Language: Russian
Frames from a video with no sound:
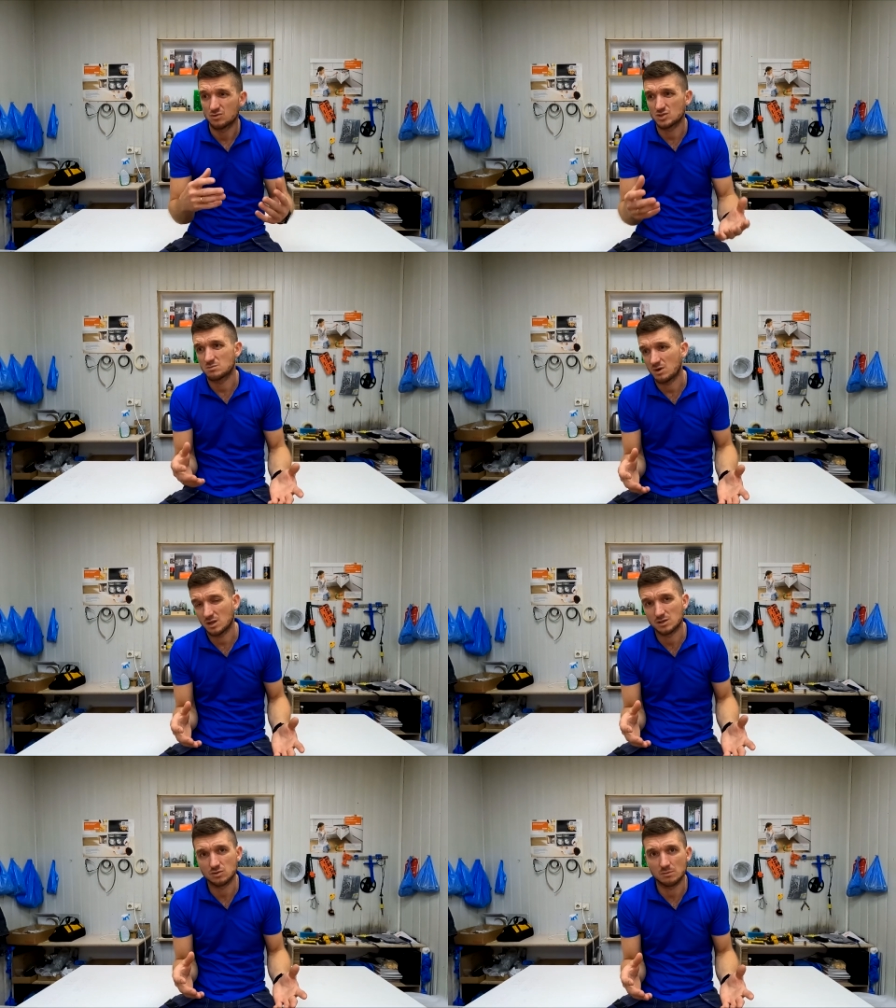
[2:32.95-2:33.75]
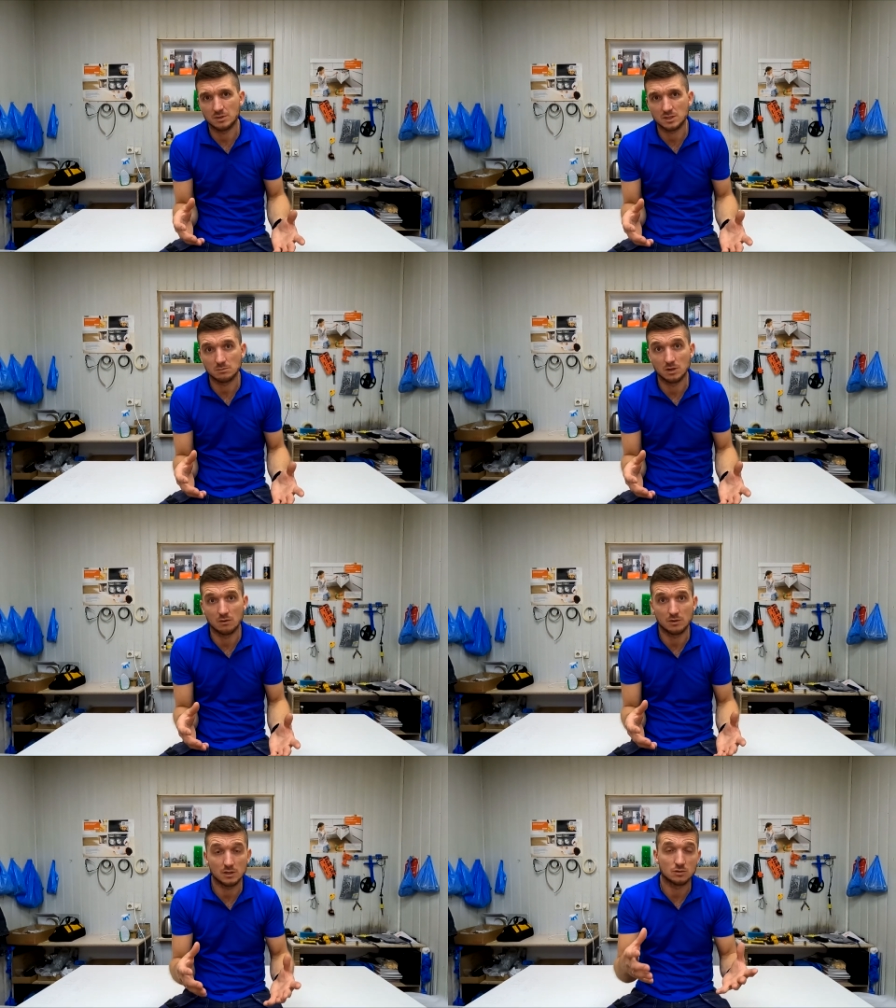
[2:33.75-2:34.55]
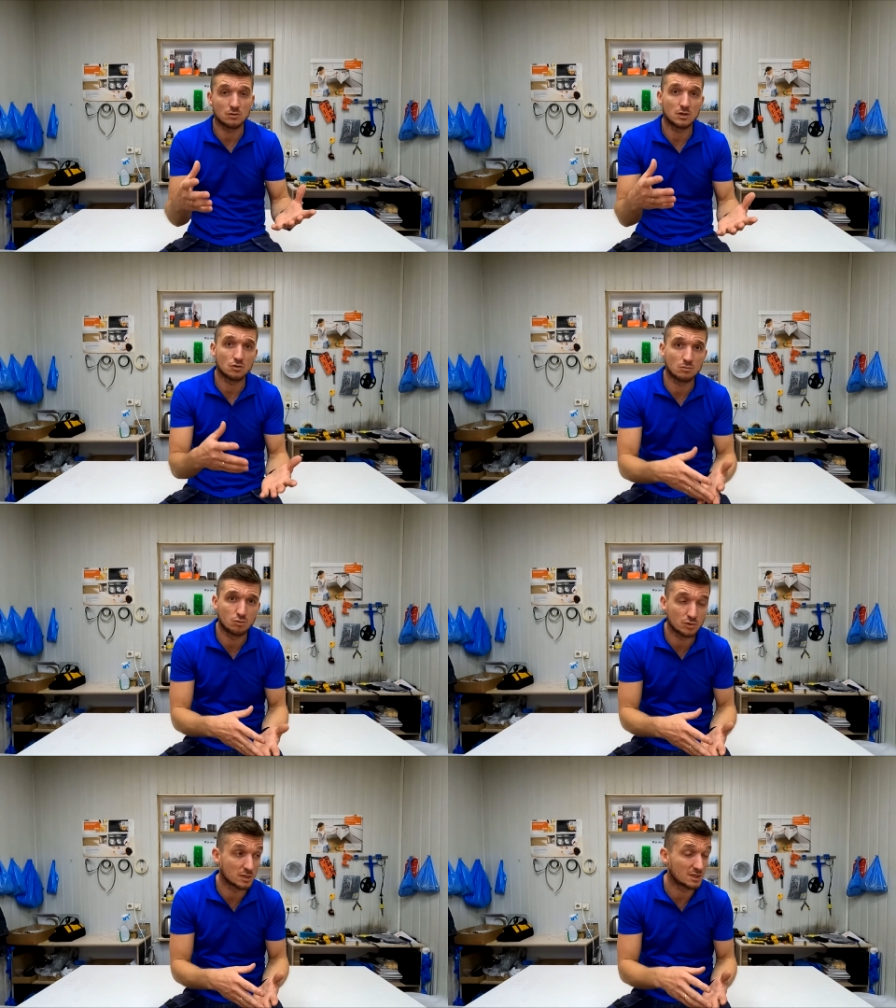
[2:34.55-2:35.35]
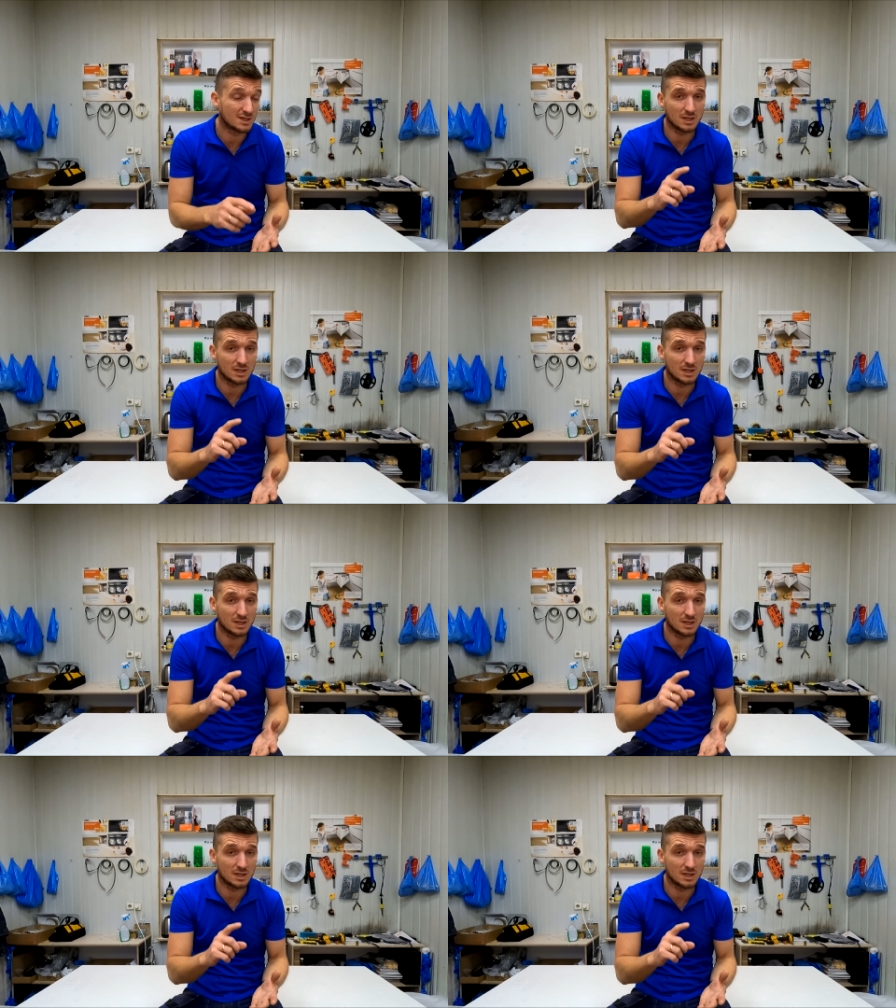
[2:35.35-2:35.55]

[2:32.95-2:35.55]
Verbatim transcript: Тоже мало кто об этом говорит, но оно будет.